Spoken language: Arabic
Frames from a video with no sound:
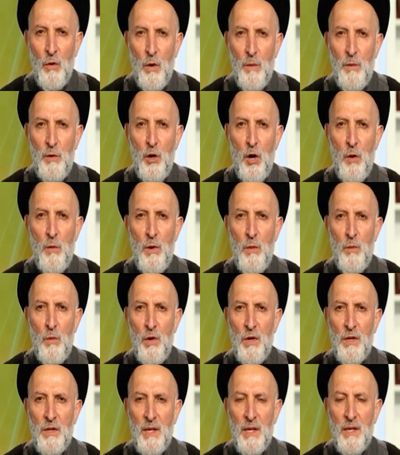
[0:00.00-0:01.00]
ومنهم
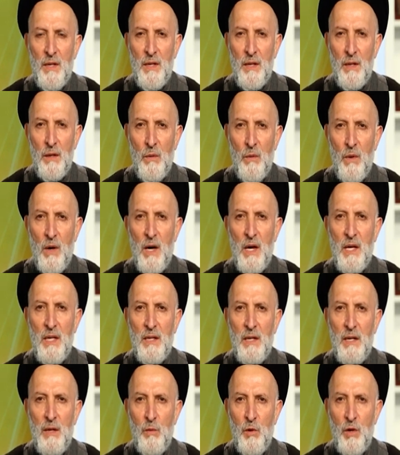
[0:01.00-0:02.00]
المهتدي
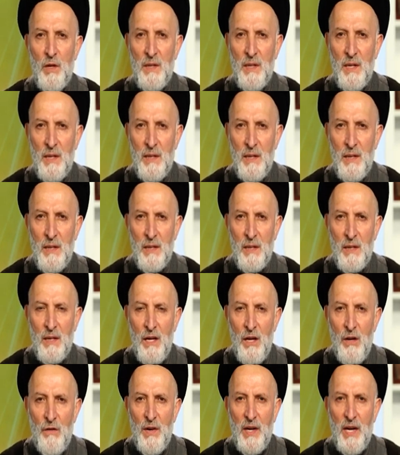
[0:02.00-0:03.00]
وغير المهتدي
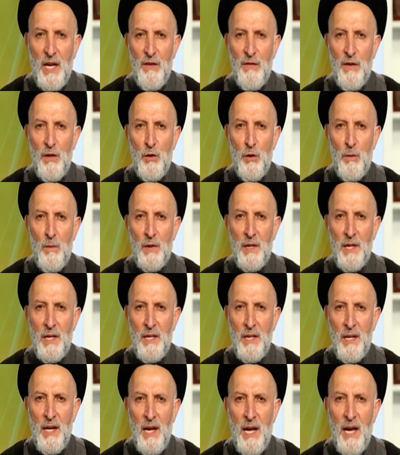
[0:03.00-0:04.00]
فكيف
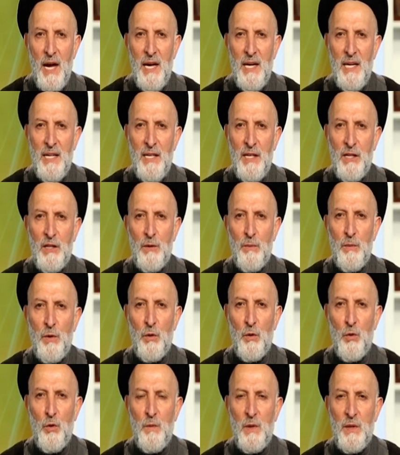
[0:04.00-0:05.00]
يمكن ان
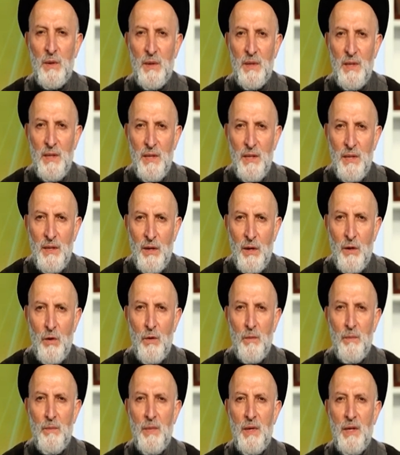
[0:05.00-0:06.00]
يربط
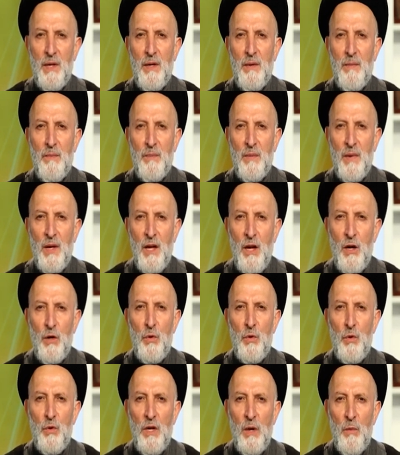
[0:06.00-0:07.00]
مصيرهم بهم
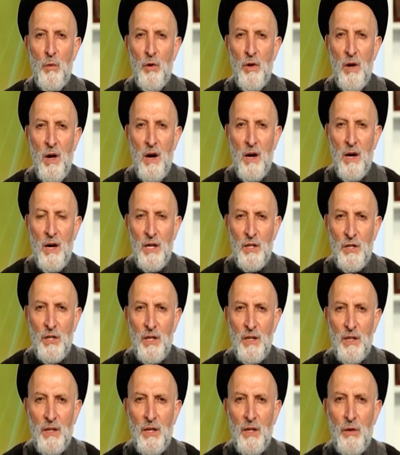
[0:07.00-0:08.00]
دون
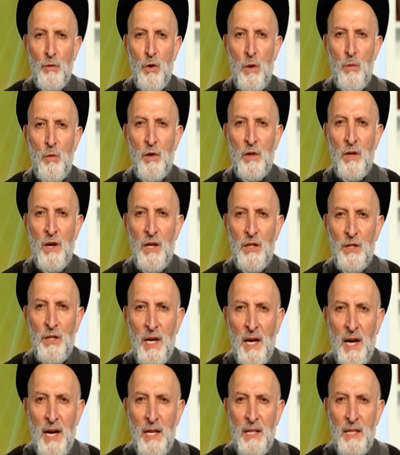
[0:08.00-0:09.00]
مناقشه
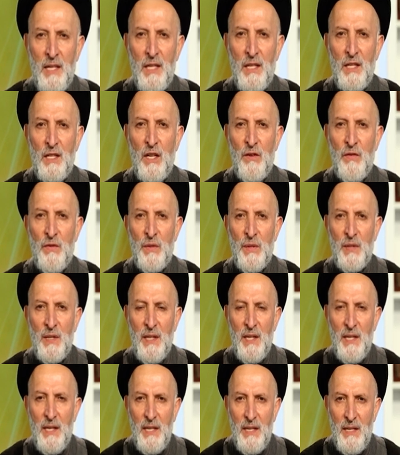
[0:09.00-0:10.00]
ومراجعه
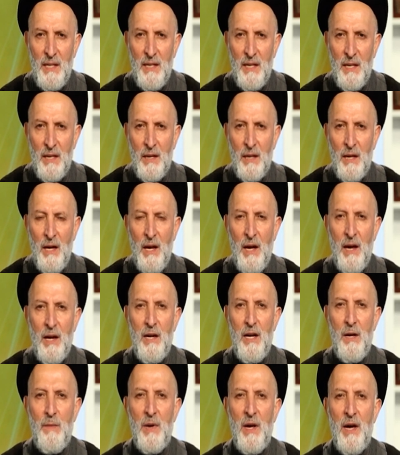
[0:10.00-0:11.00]
تفصيليه
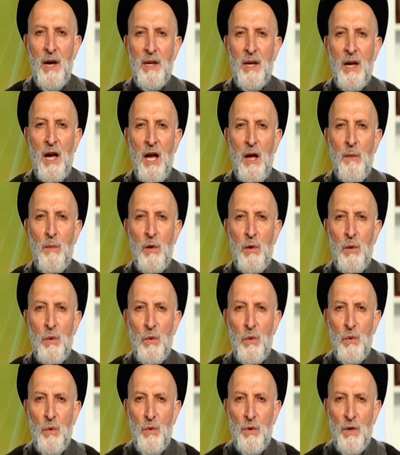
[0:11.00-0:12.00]
لما
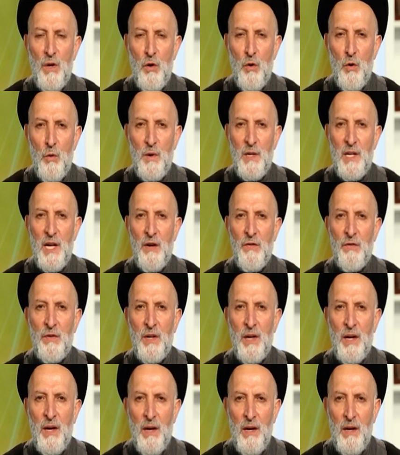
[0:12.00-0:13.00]
يحملونه من
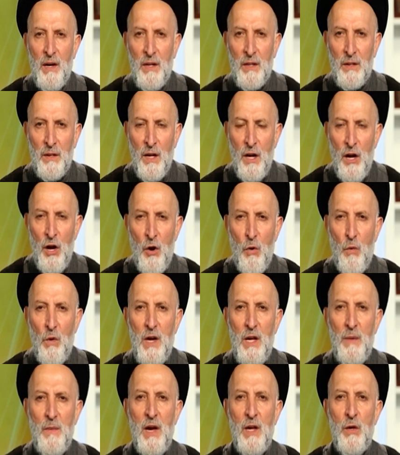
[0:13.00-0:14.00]
افكار
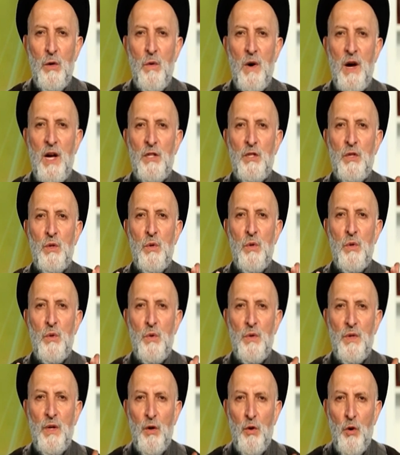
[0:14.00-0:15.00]
ولما
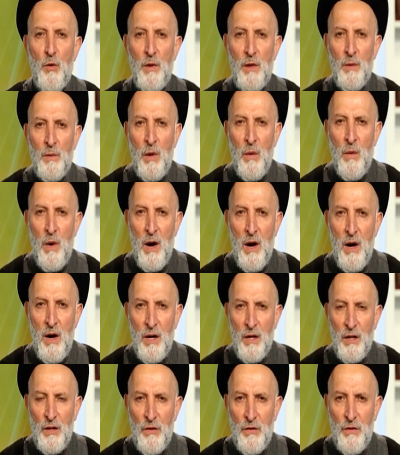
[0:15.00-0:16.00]
يواجهونه من
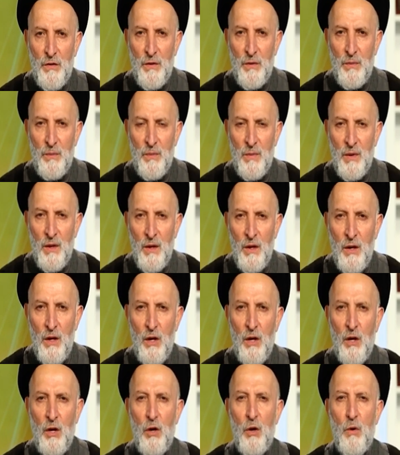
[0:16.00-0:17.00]
مواقف
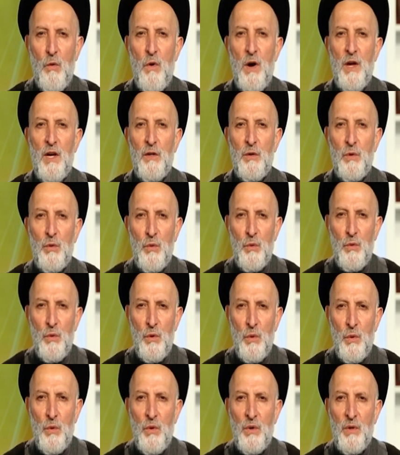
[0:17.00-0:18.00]
ويرد
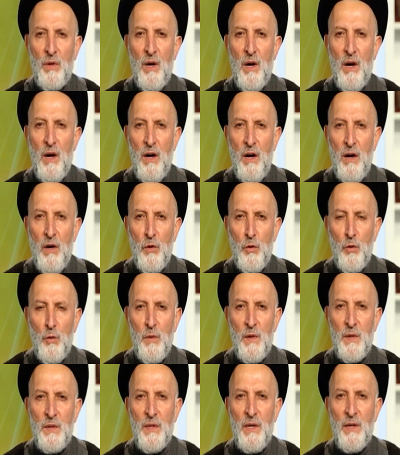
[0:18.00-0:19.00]
القران
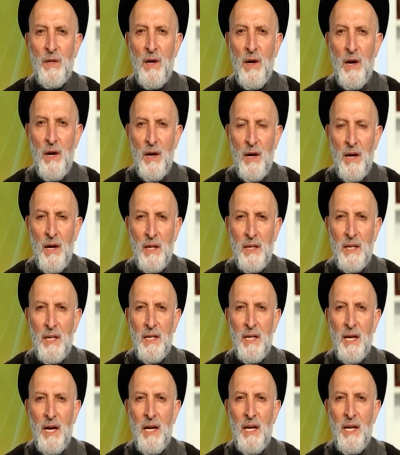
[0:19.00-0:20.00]
بصراحه
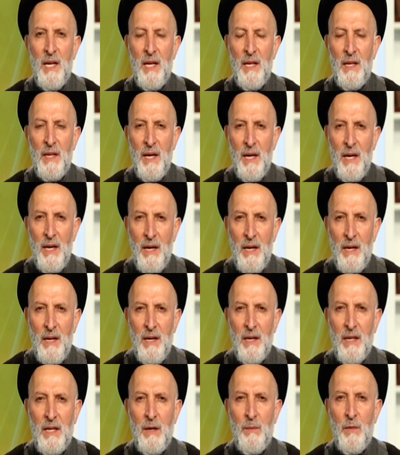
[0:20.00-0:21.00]
على
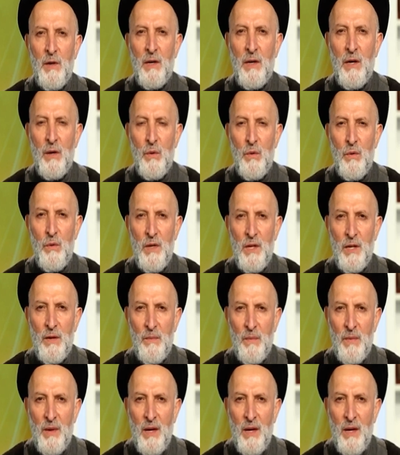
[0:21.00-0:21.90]
ذلك بقوله